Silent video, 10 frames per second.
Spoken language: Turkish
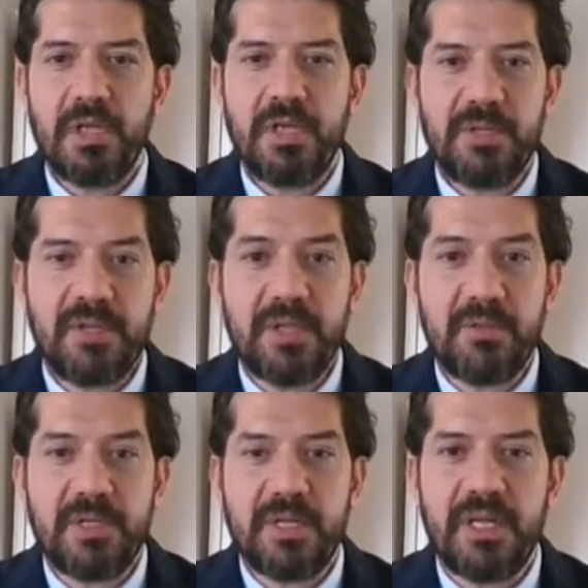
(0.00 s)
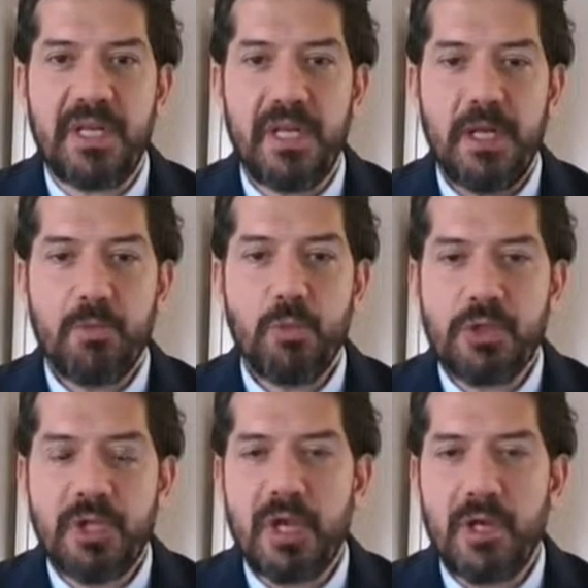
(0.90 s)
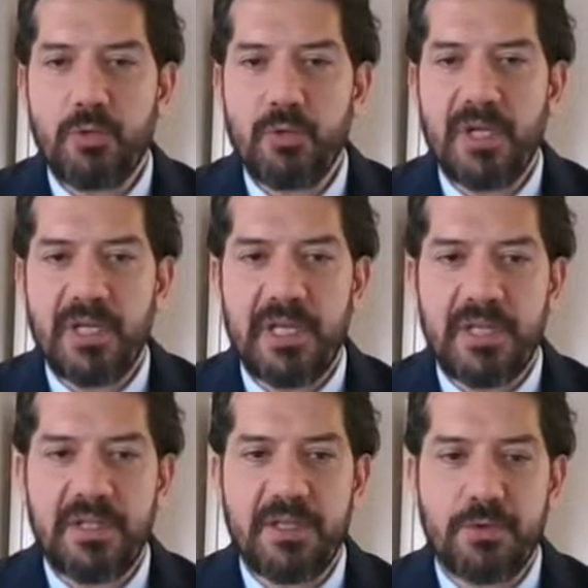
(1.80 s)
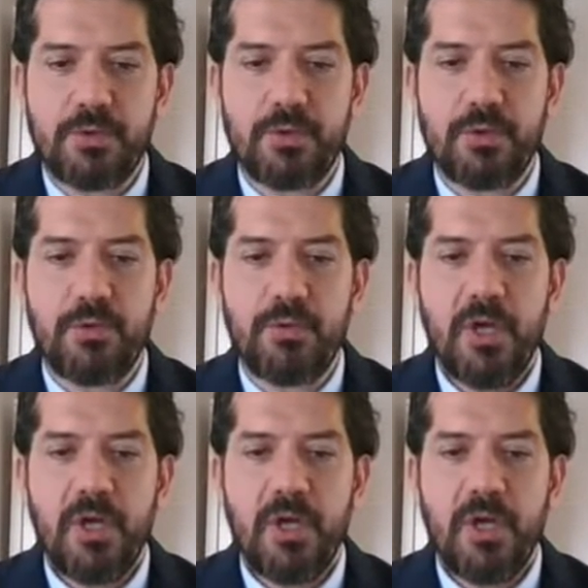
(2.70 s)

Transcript: gibi tedbirlere mutlaka uymak gerektiğini düşünüyorum.